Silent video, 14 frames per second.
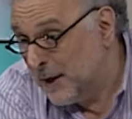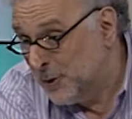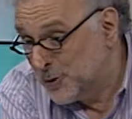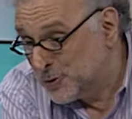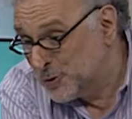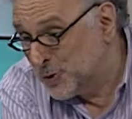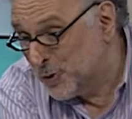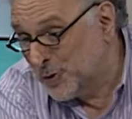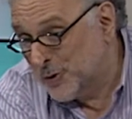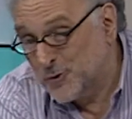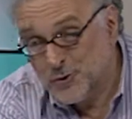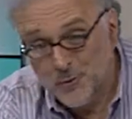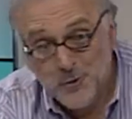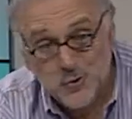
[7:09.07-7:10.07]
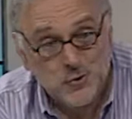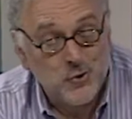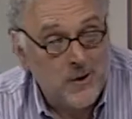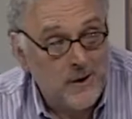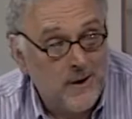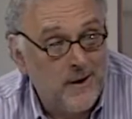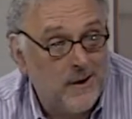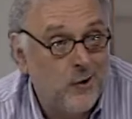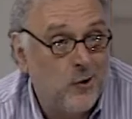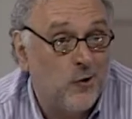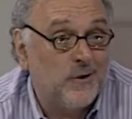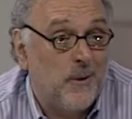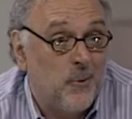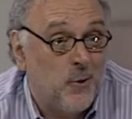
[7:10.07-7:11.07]
nosotros somos,
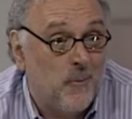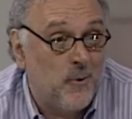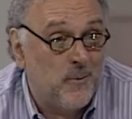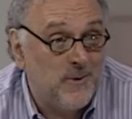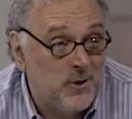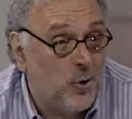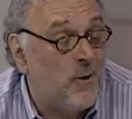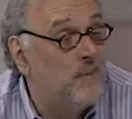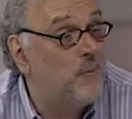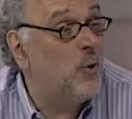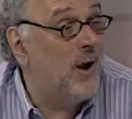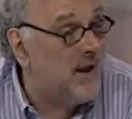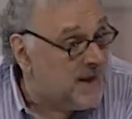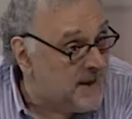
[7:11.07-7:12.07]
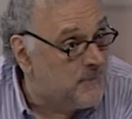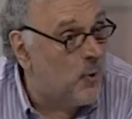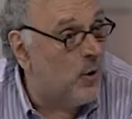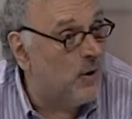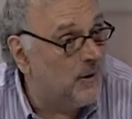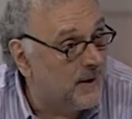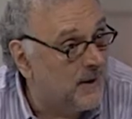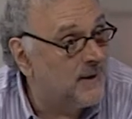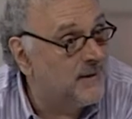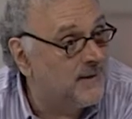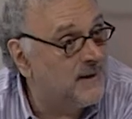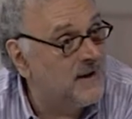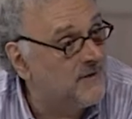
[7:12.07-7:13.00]
estamos comprometidos con el pluralismo ¿eh?